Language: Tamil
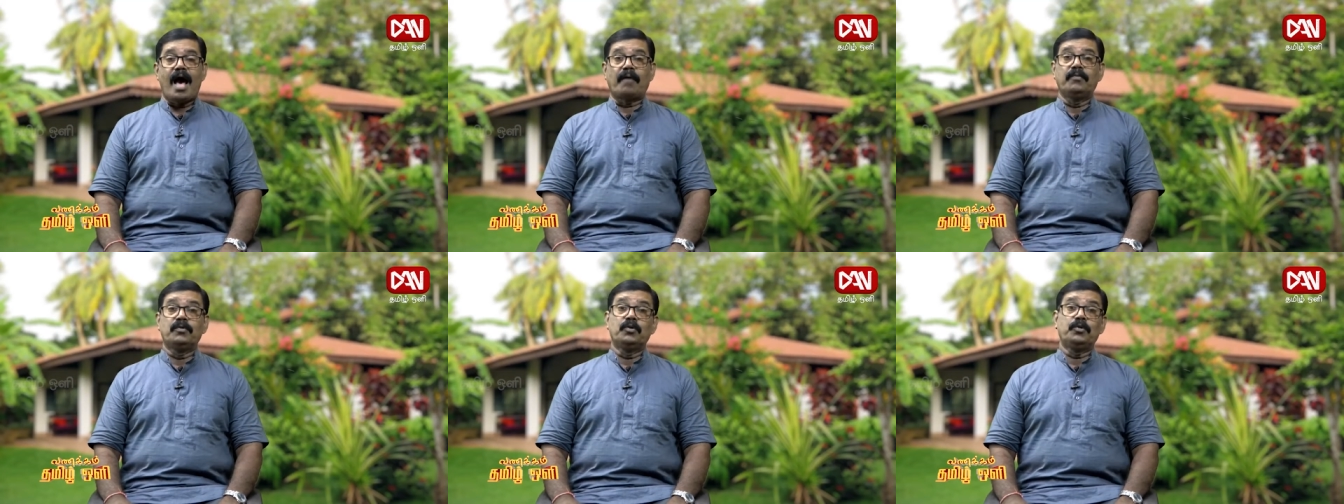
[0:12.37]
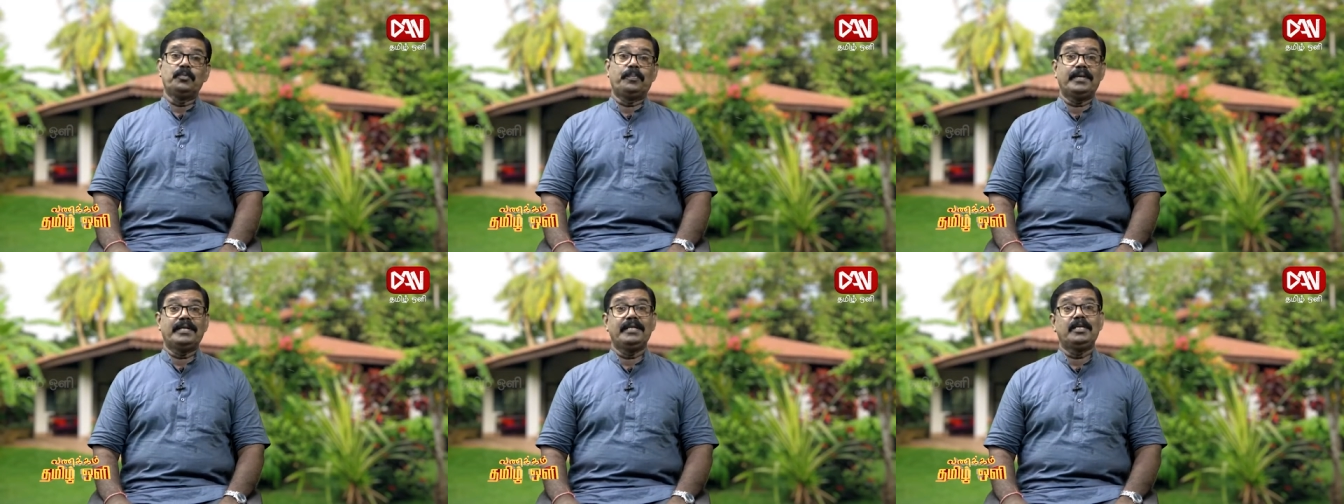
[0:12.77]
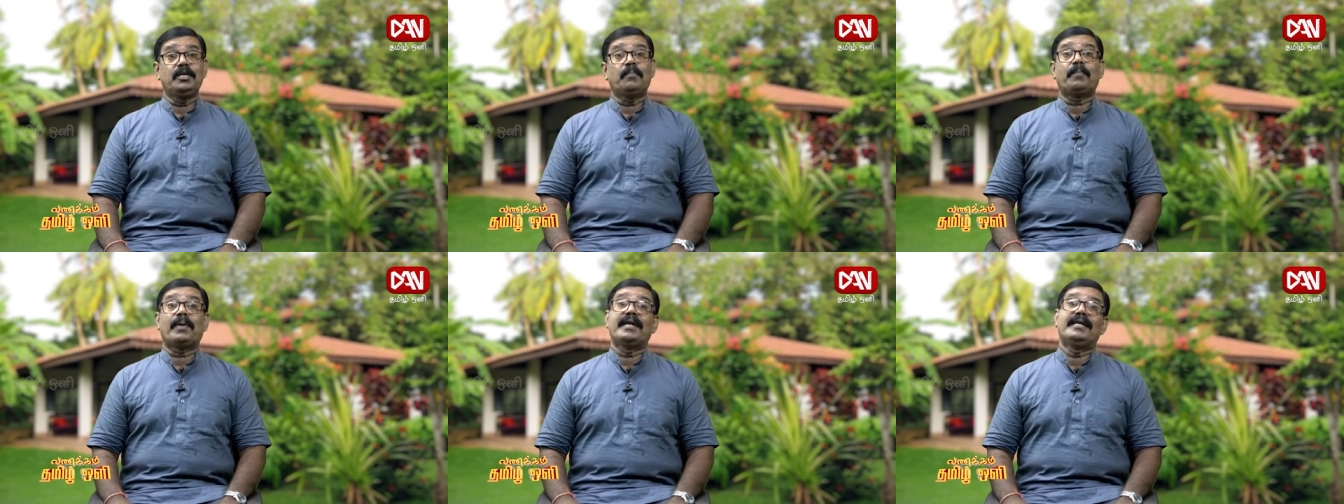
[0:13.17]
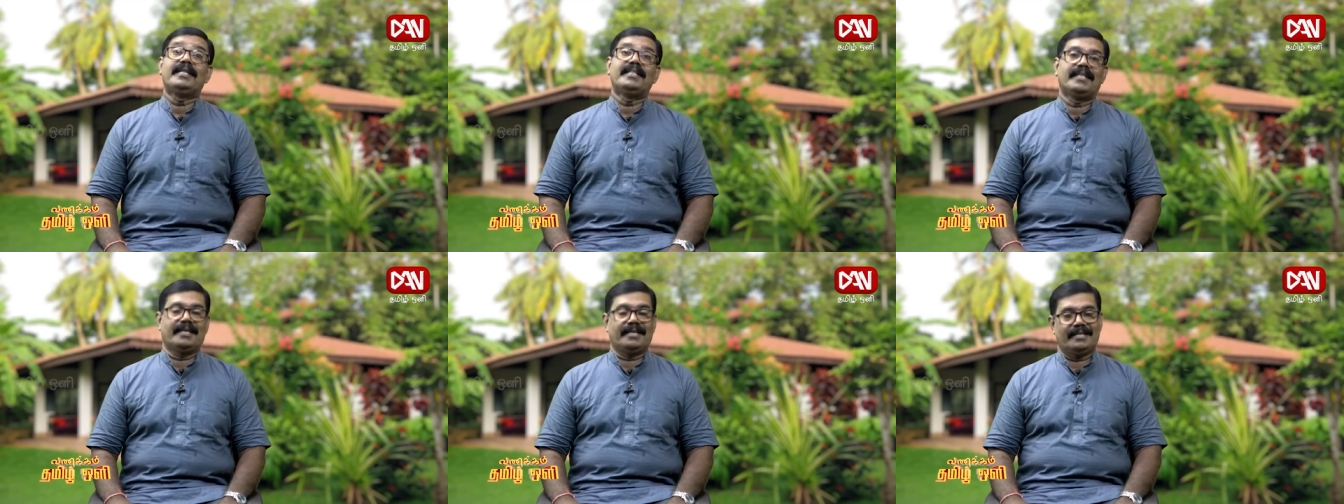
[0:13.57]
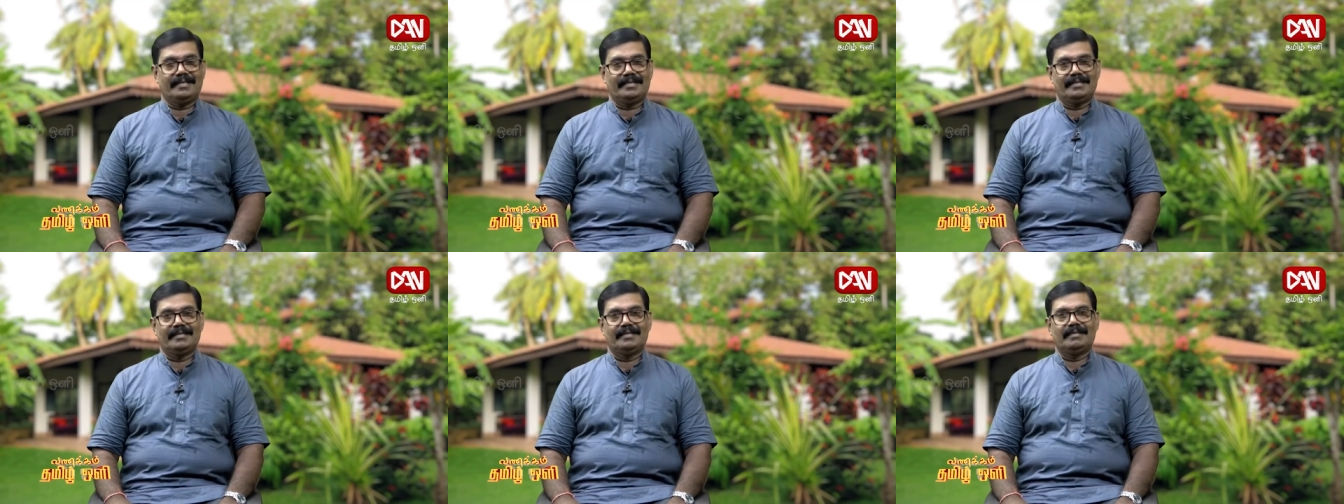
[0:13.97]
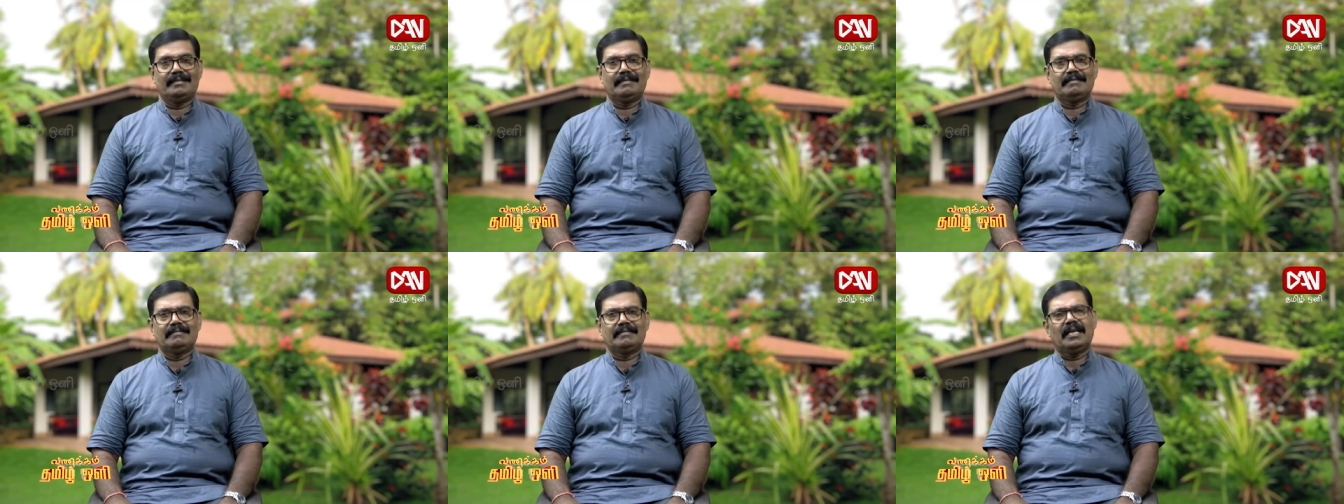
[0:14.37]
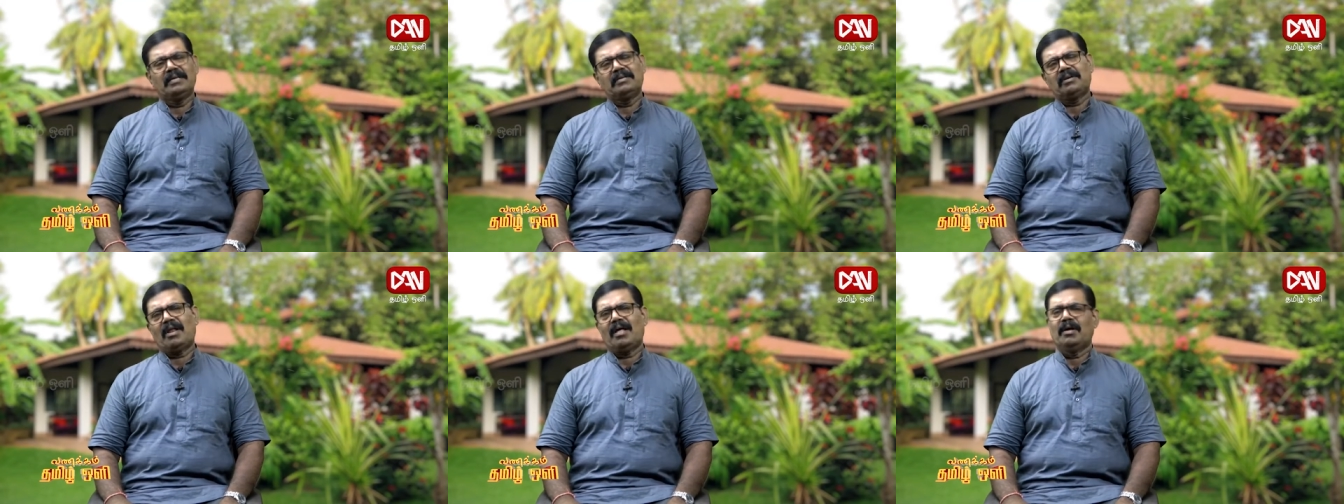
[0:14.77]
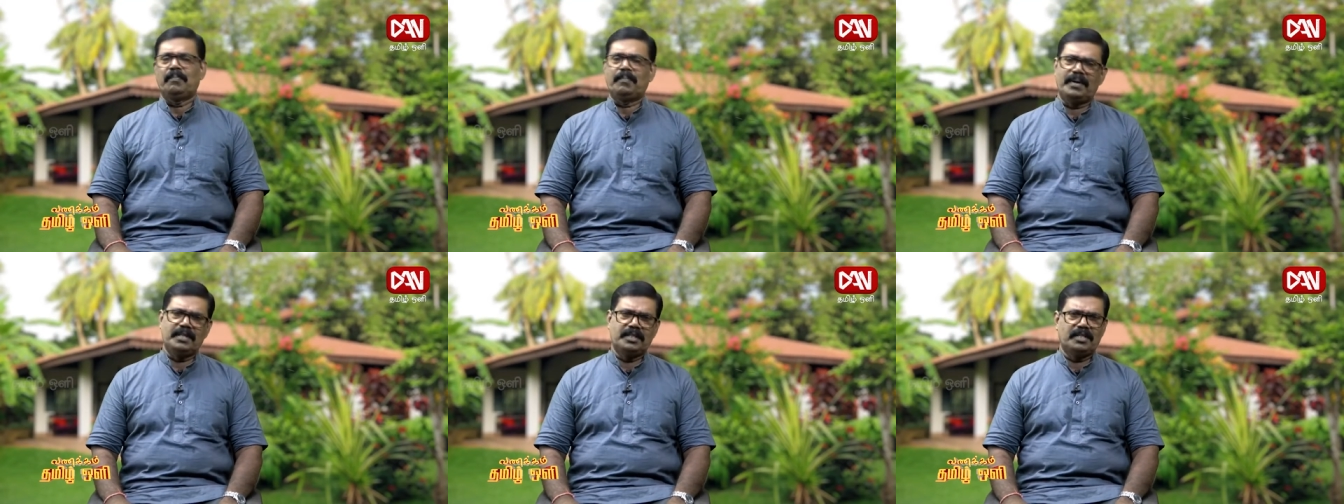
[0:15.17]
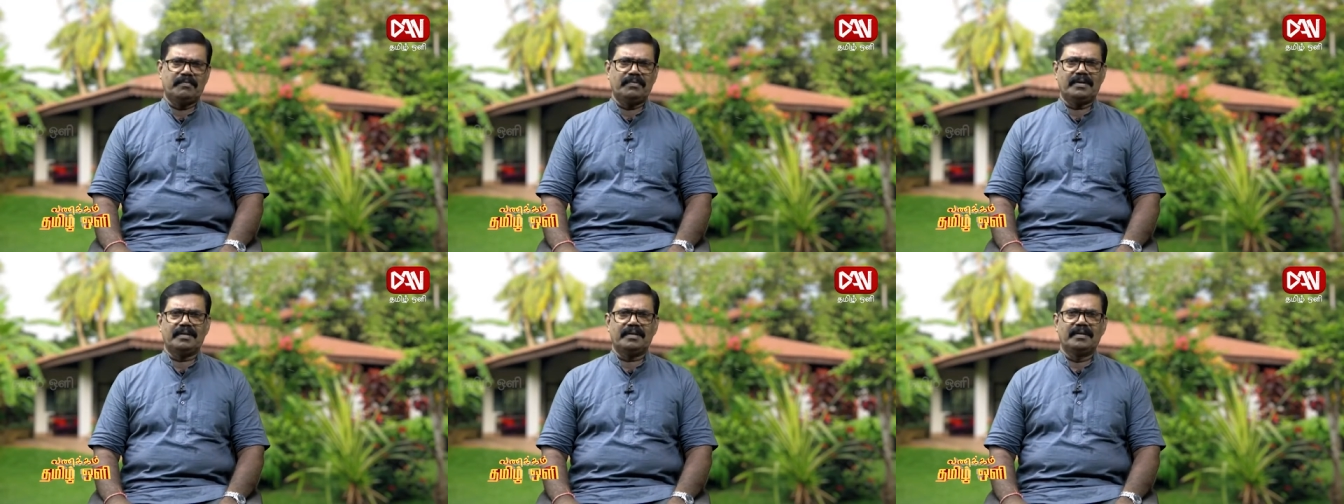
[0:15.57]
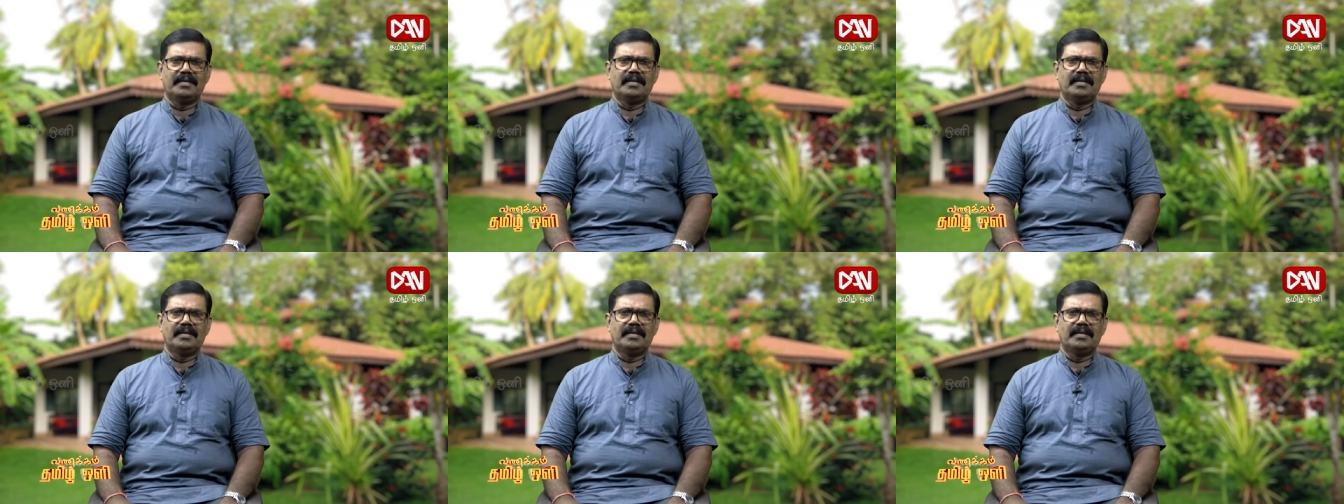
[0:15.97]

அவர் ஒரு பெரிய பண்டிதர் நன்றாக படித்தவர்